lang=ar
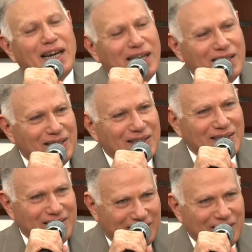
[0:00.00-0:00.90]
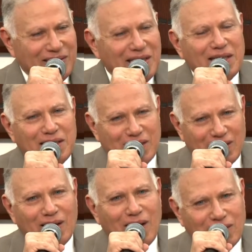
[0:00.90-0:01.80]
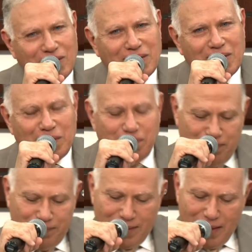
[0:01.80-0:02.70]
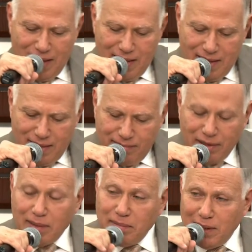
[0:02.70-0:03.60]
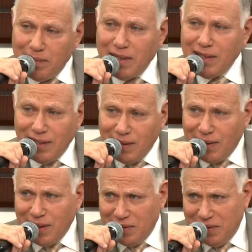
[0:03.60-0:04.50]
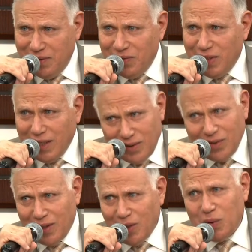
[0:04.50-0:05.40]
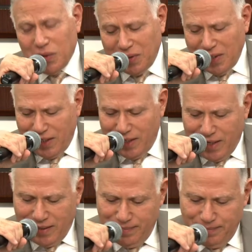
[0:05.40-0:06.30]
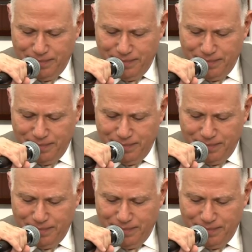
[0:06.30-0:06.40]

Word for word: لكن السيد العظيم بيطمنا بقى جدا في هذه الجزئية